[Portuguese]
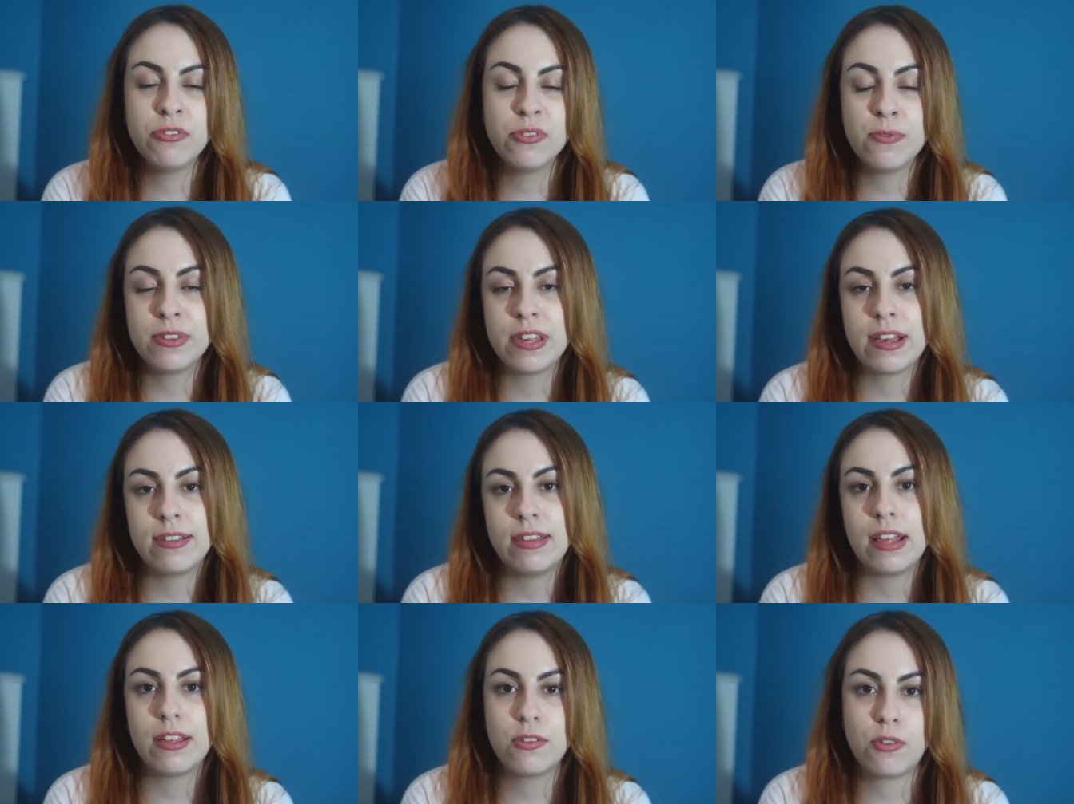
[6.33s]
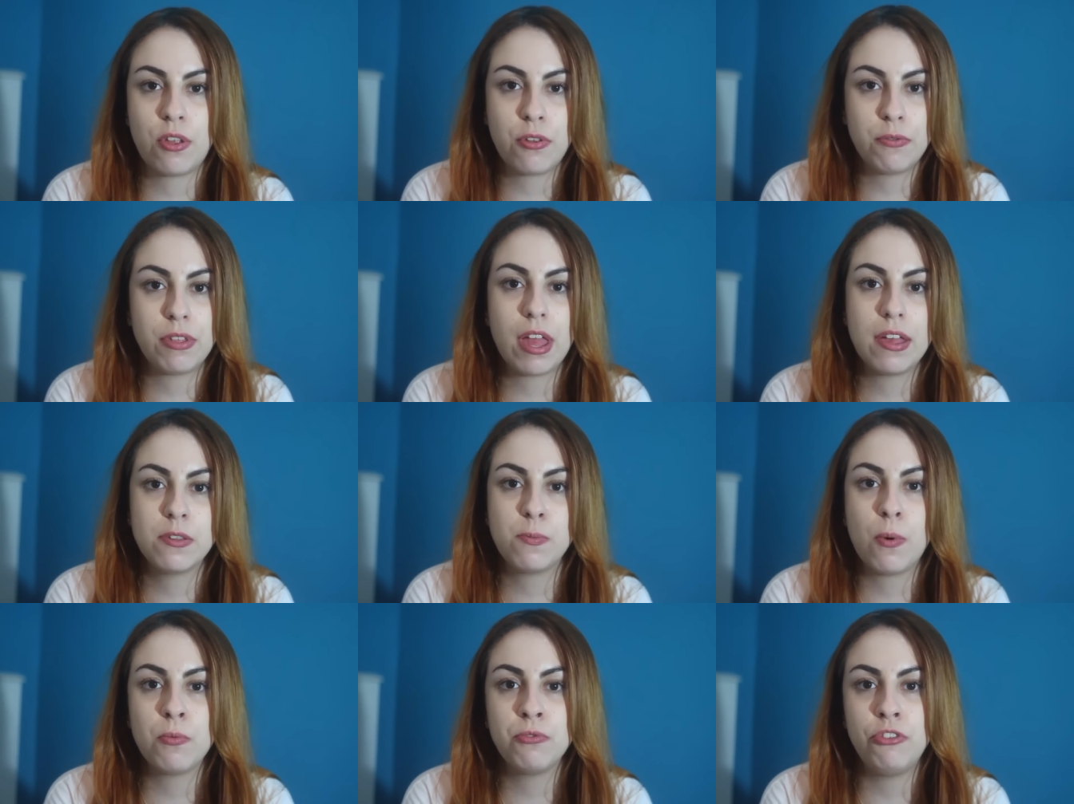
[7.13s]
Se você quiser ter sua dúvida
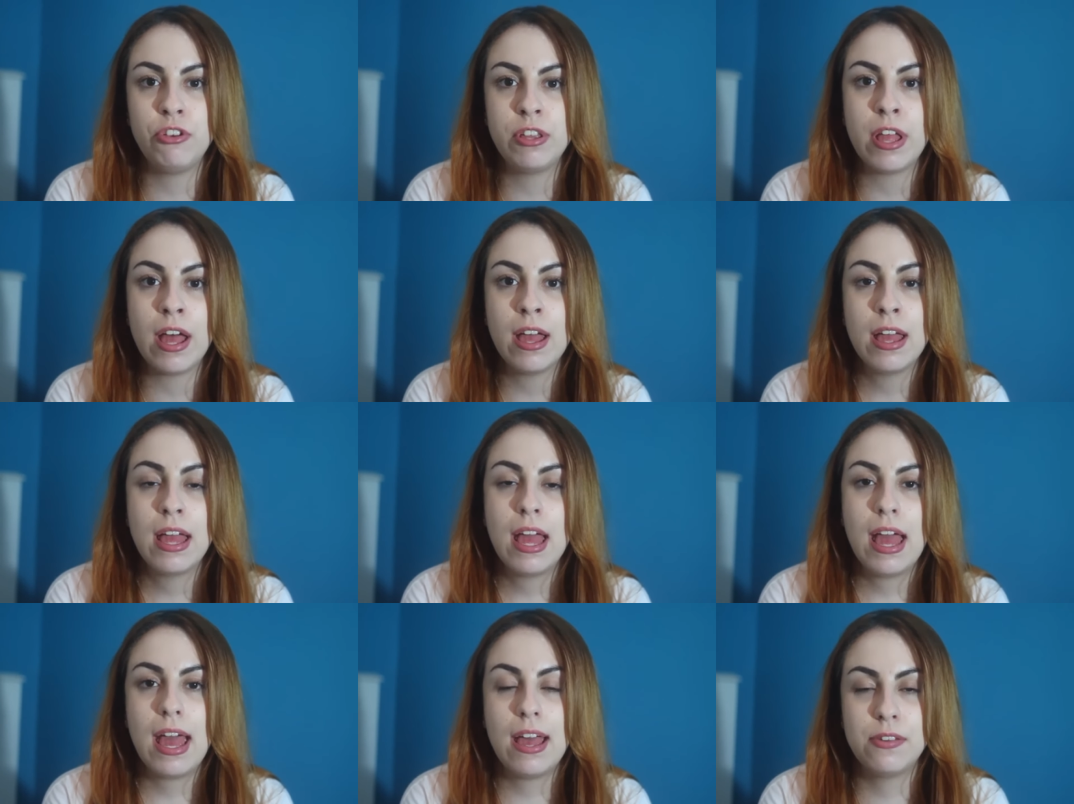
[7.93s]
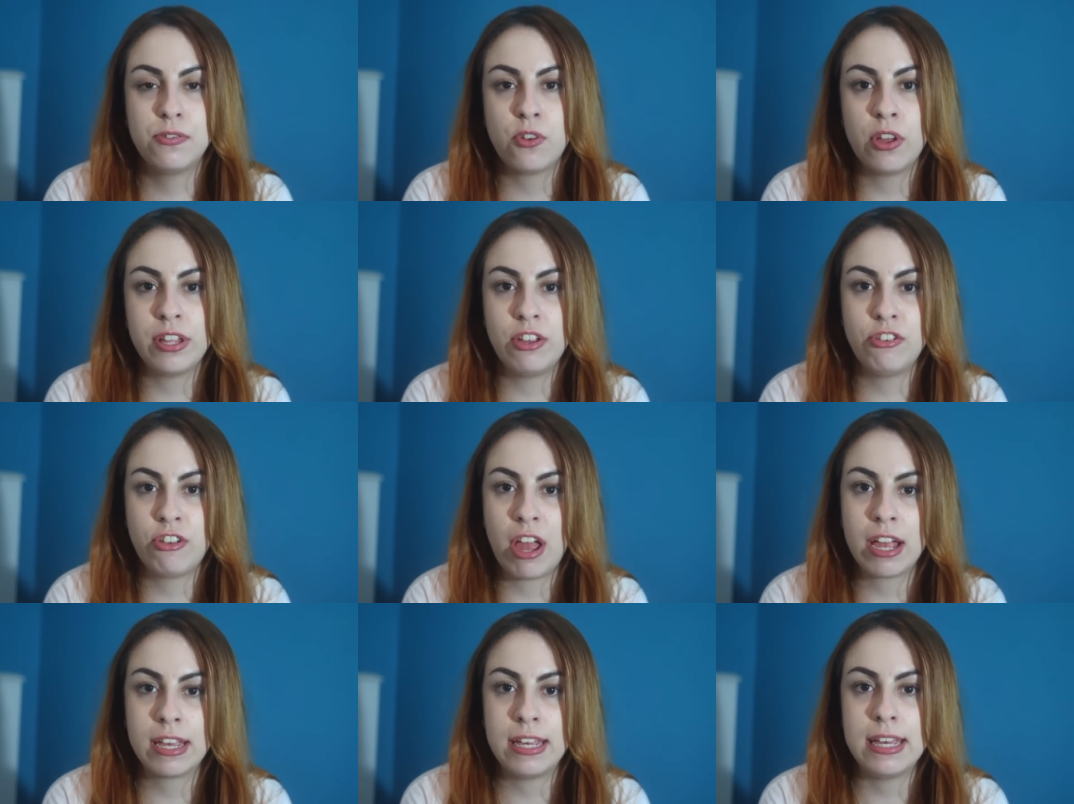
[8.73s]
respondida, é só
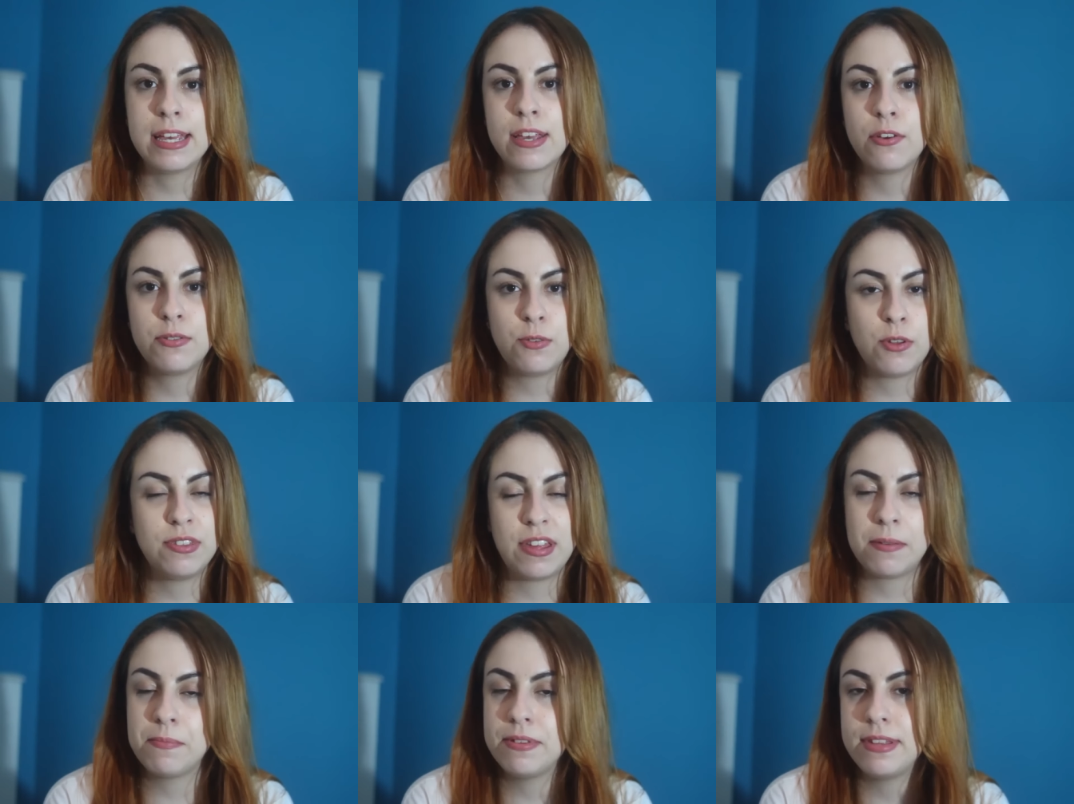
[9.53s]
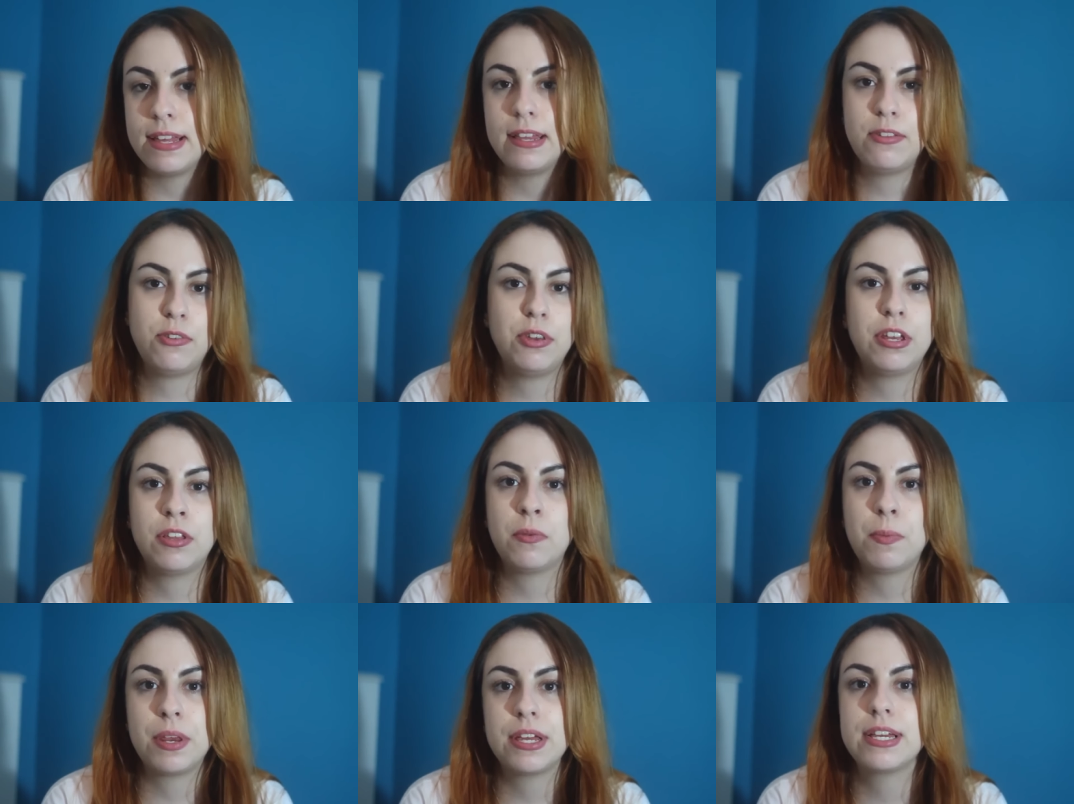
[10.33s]
deixar aqui que eu estou sempre
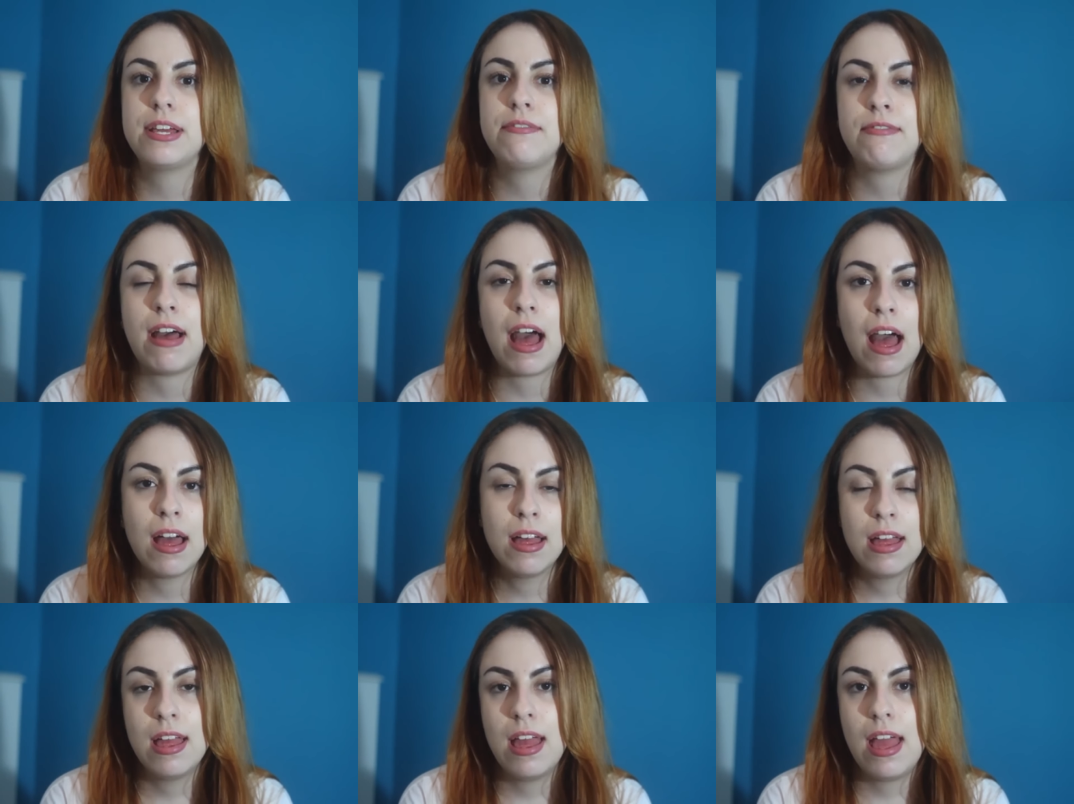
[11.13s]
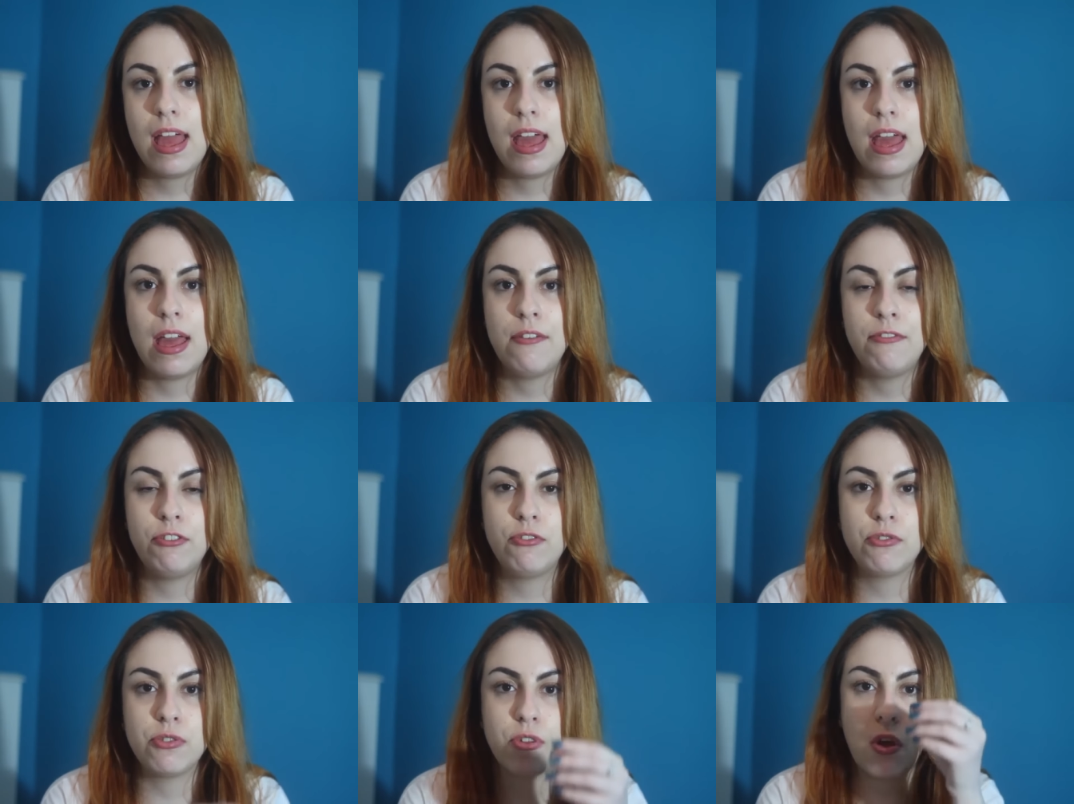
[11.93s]
selecionando para gravar é,
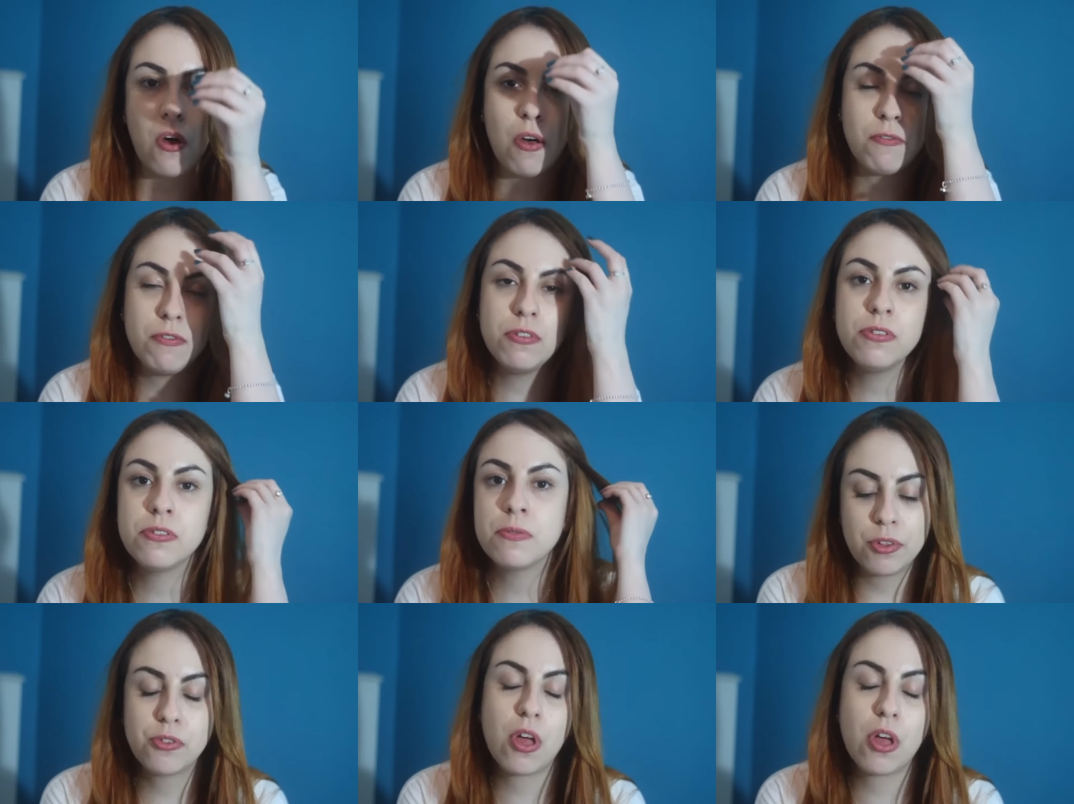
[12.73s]
vídeos novos.